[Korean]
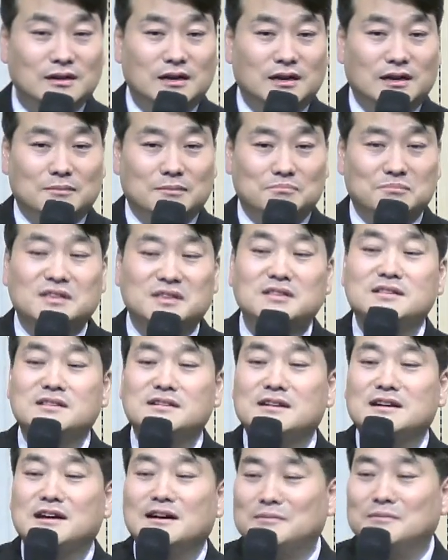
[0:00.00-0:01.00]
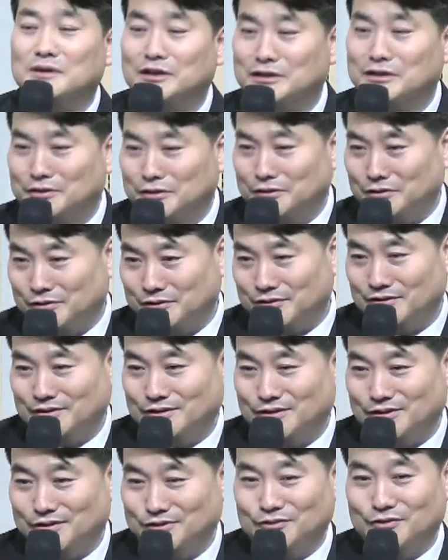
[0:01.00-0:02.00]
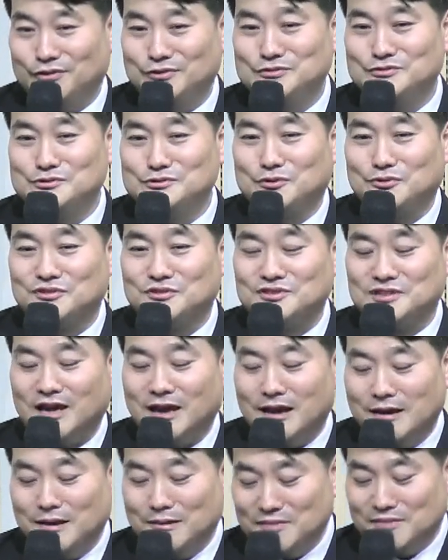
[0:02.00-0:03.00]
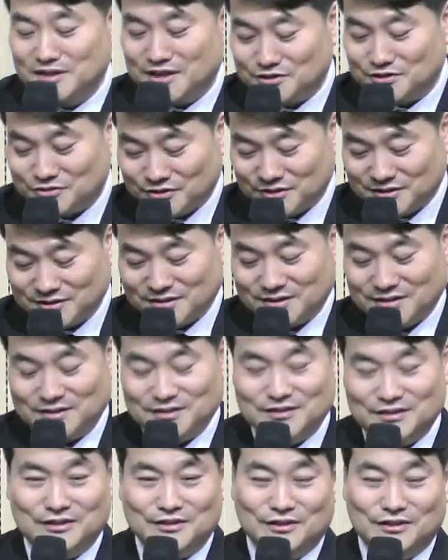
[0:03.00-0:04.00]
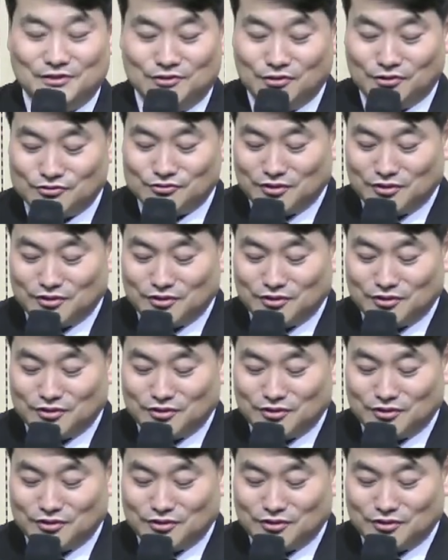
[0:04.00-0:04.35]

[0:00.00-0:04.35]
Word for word: 민감해야 돼요. 영적으로 예민해져야 돼요. 영적